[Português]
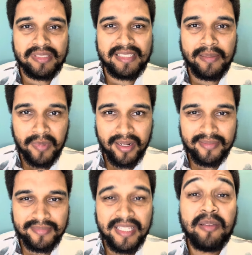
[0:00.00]
de semana
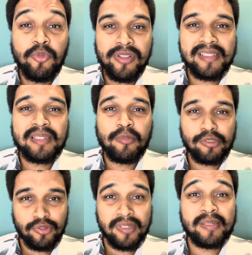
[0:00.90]
e muitas
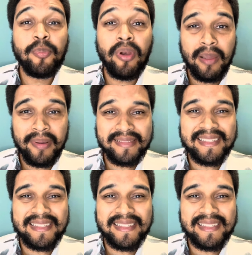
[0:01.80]
emoções e polêmicas